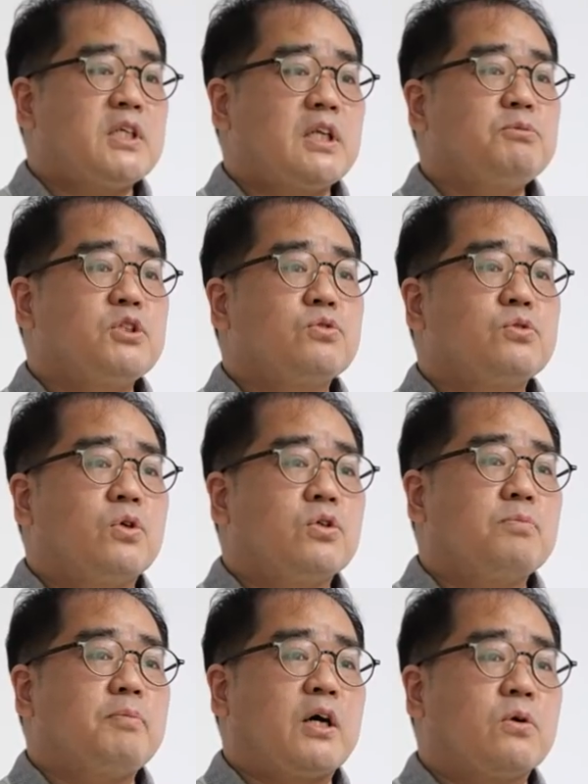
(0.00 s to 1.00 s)

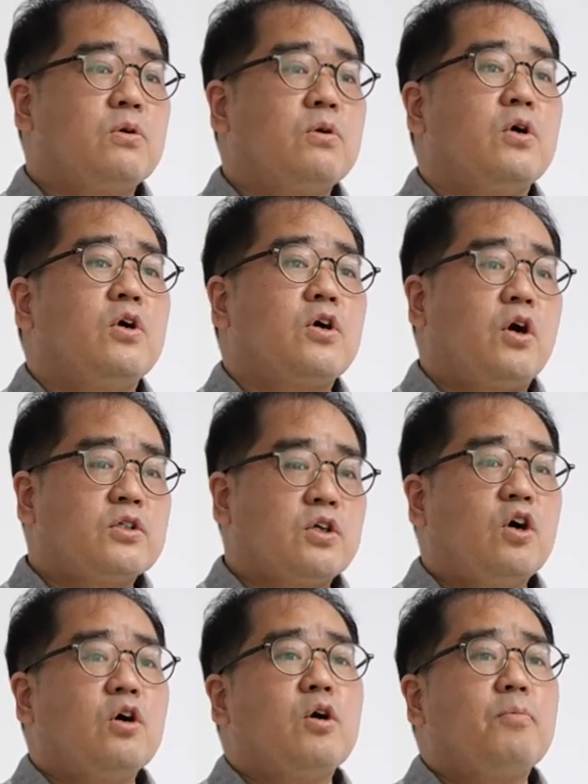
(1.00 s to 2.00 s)
제39조는 바로
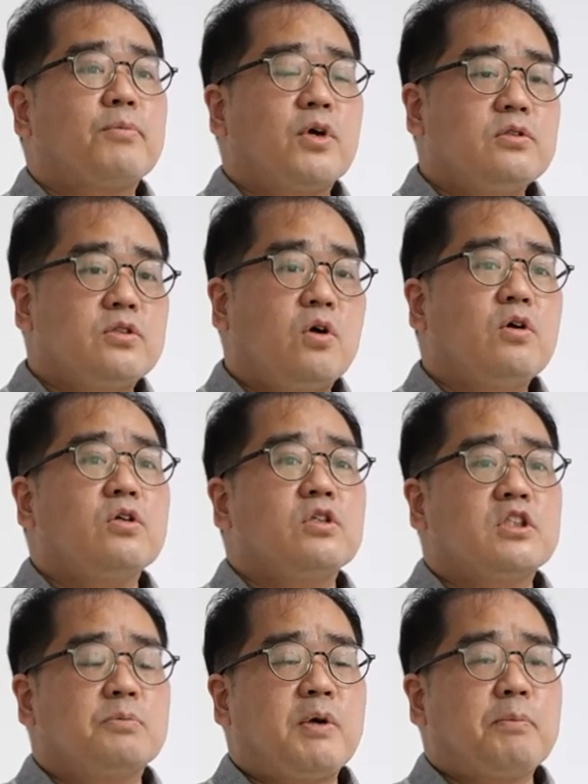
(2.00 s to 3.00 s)
형성, 편성,
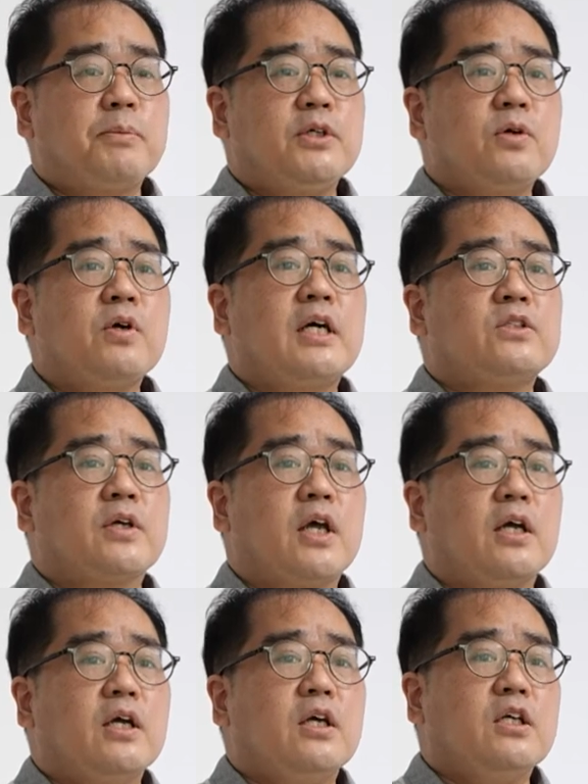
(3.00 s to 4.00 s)
집행, 편성
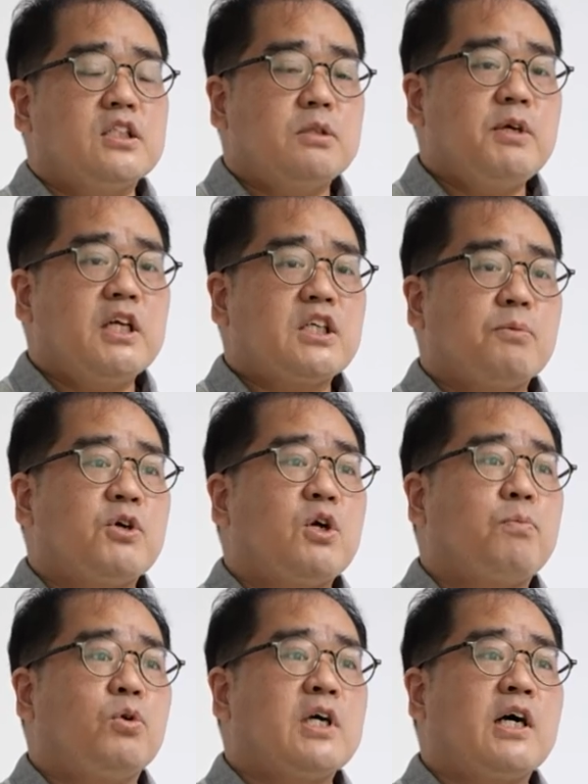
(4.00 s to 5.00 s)
과정에 시민의
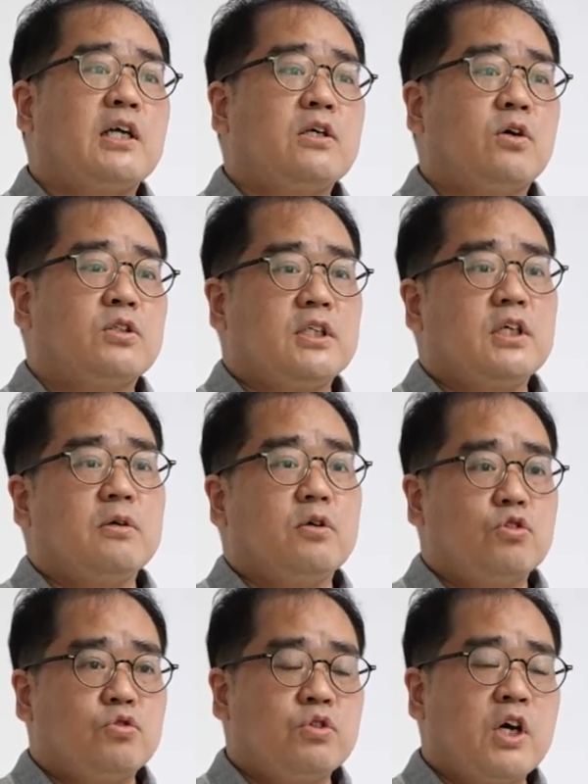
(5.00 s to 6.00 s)
참여를 보장하는 것이
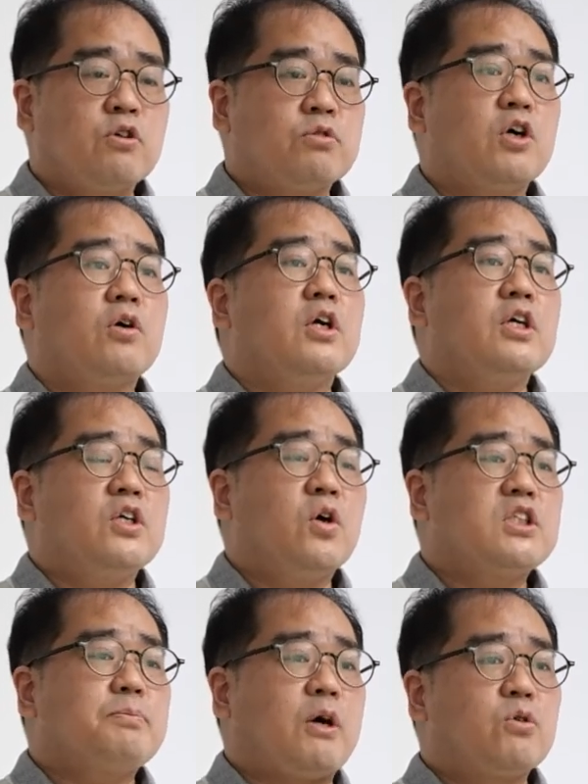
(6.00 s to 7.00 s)
중요하고요.
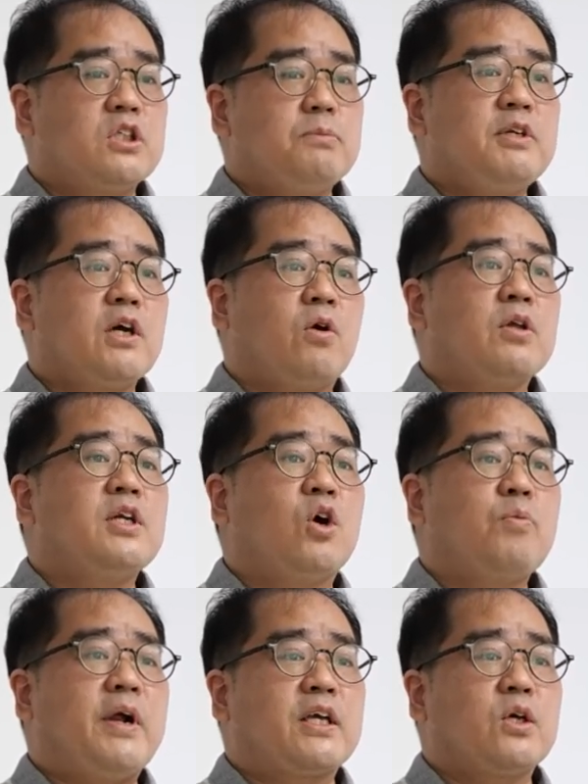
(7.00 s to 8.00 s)
이것이 바로 시민의
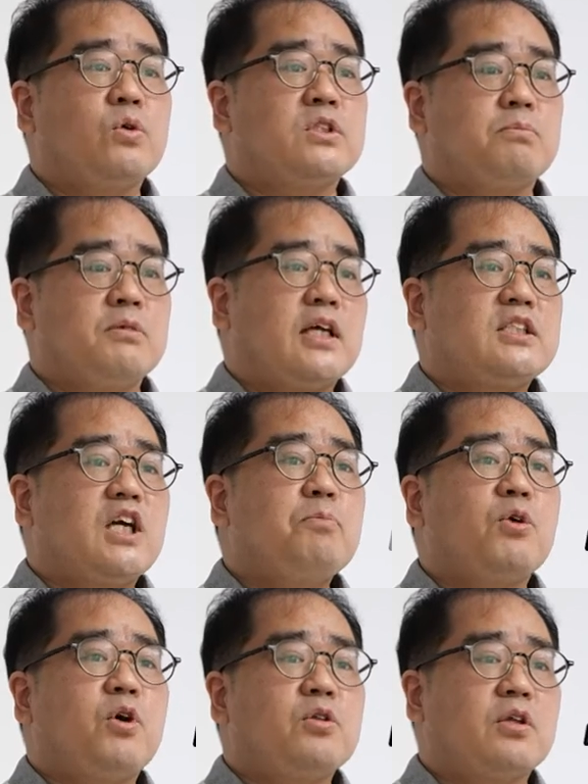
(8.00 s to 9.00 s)
권리라고 밝히고 있습니다. 다시
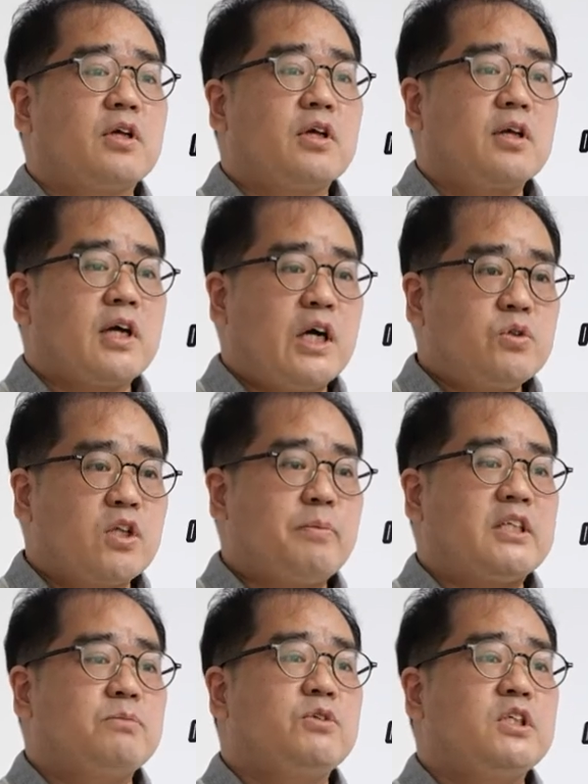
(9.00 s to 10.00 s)
한번 강조해서
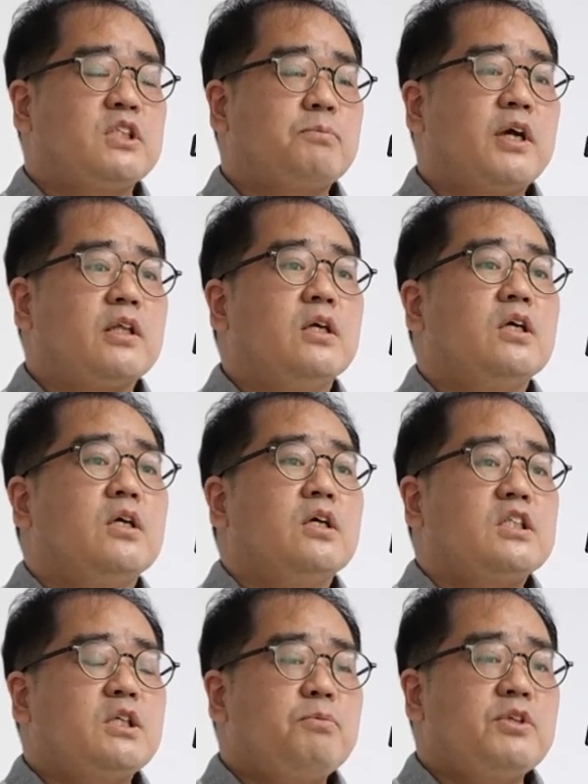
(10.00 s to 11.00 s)
말씀드리지만
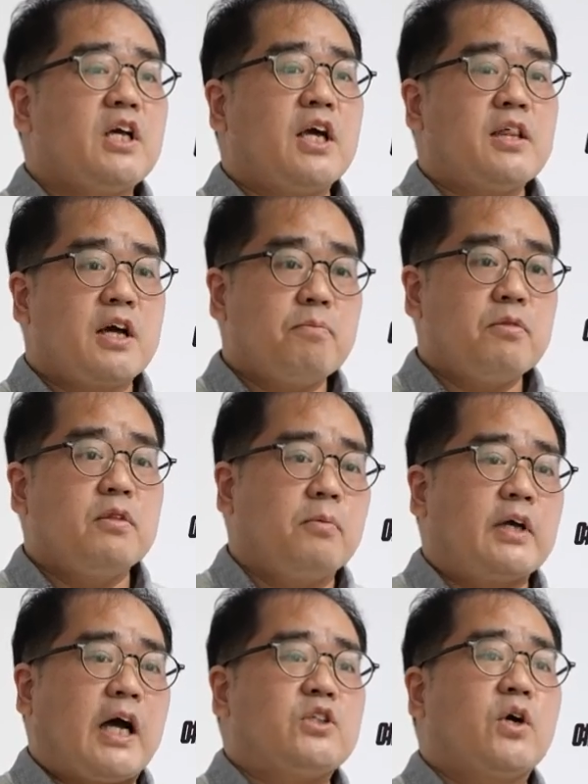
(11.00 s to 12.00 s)
시민들의 예산,
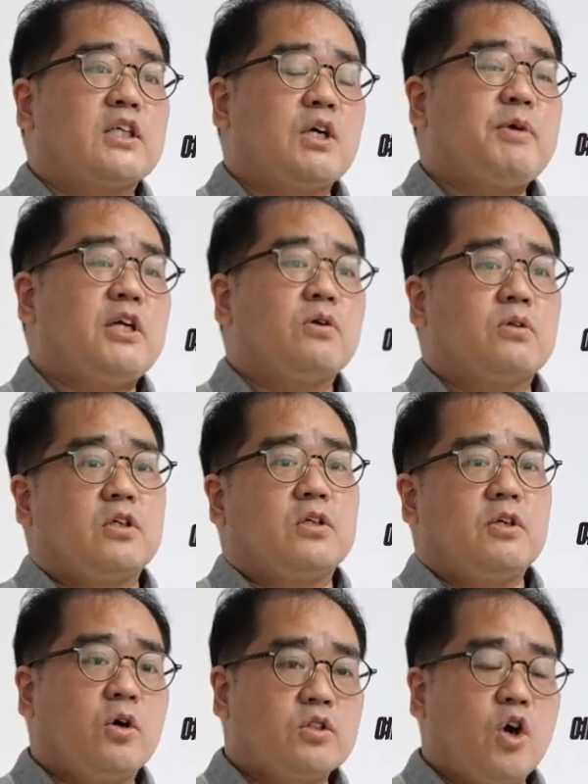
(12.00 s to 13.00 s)
가정에 참여하는 것들,
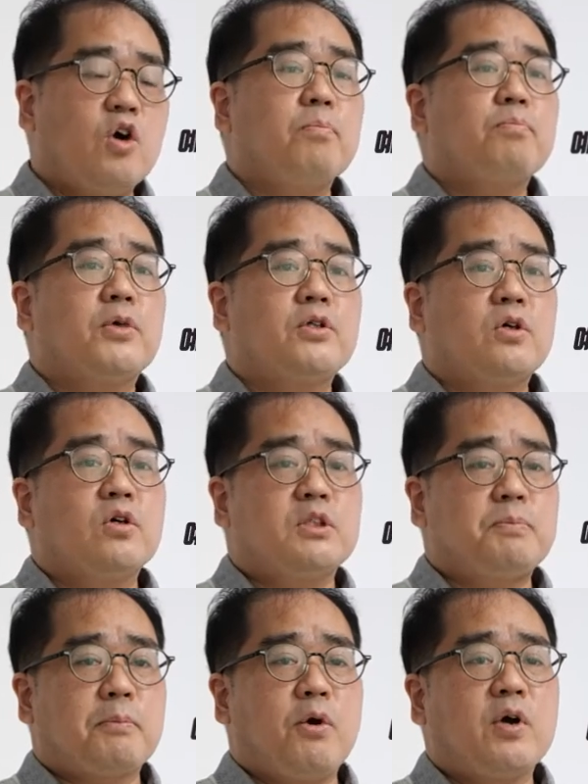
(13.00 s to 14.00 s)
형성, 편성,
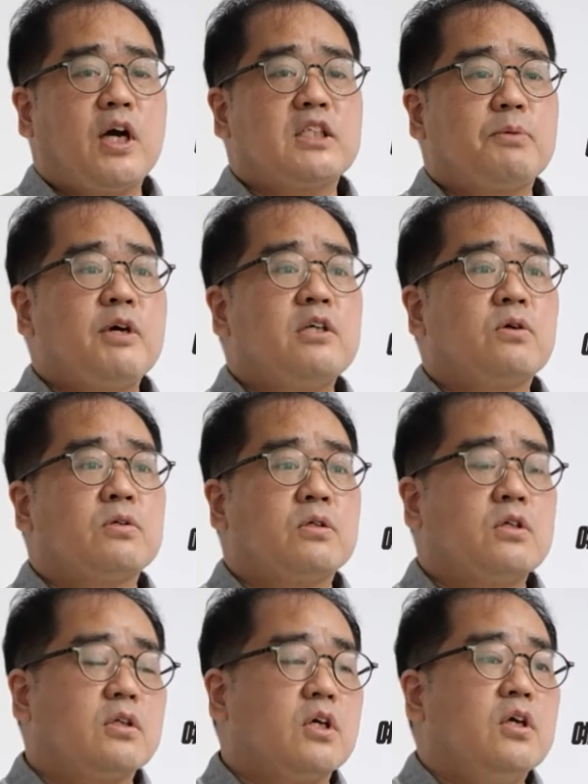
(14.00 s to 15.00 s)
집행, 평가에 참여하는
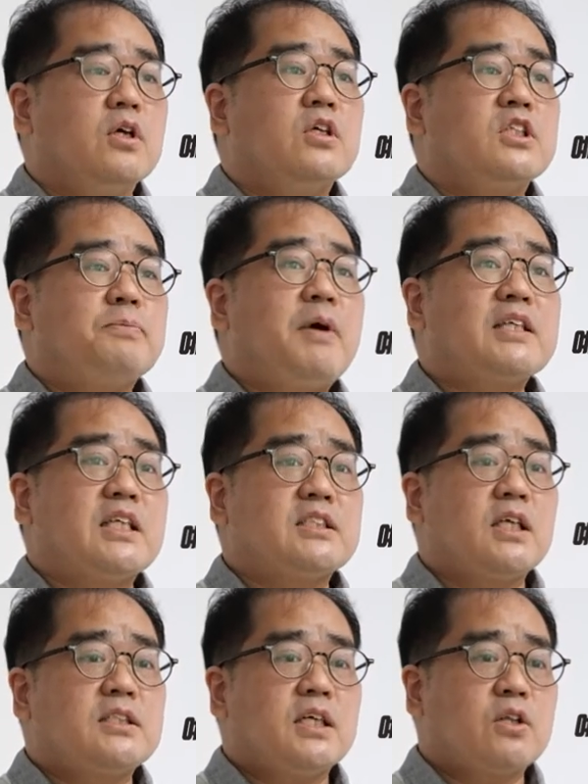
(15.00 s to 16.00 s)
것들은
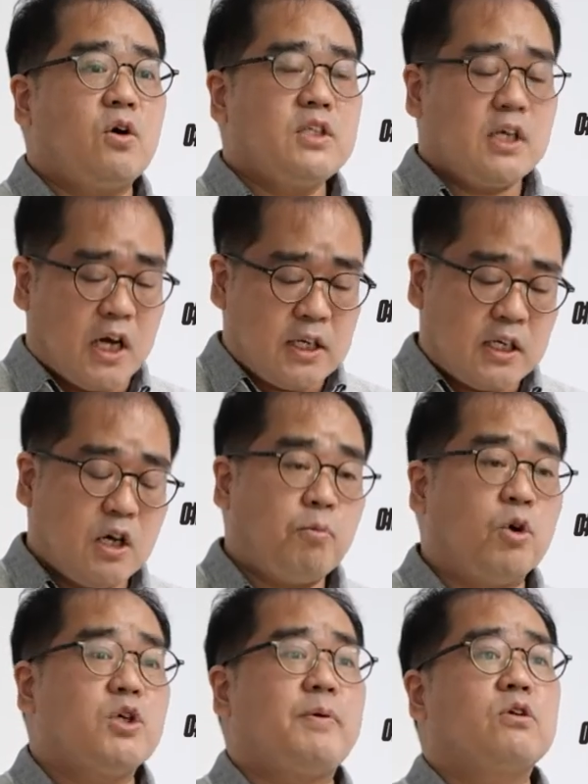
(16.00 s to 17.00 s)
지방자치단체의 선의가 아니라
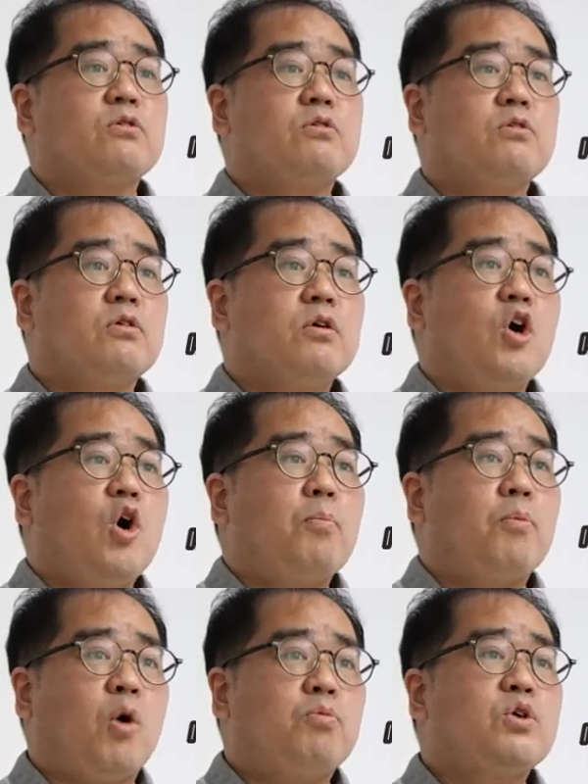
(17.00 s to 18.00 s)
뭐죠? 바로
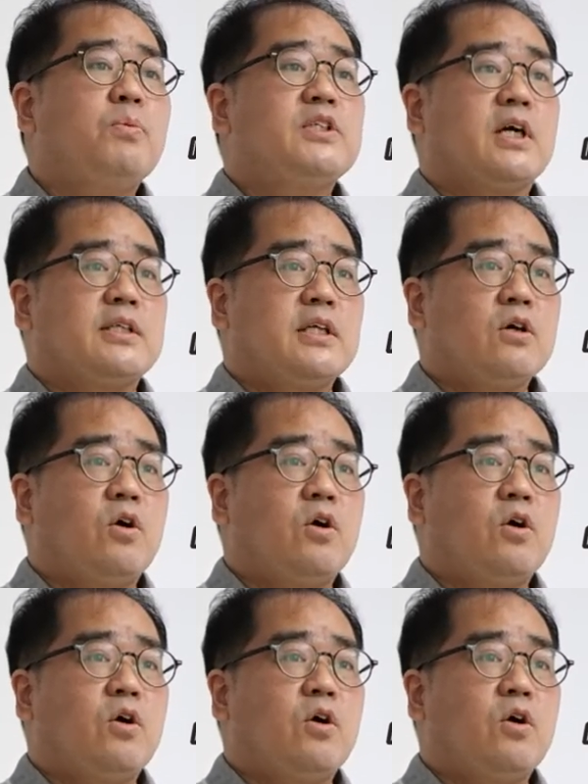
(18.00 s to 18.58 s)
법으로 보장된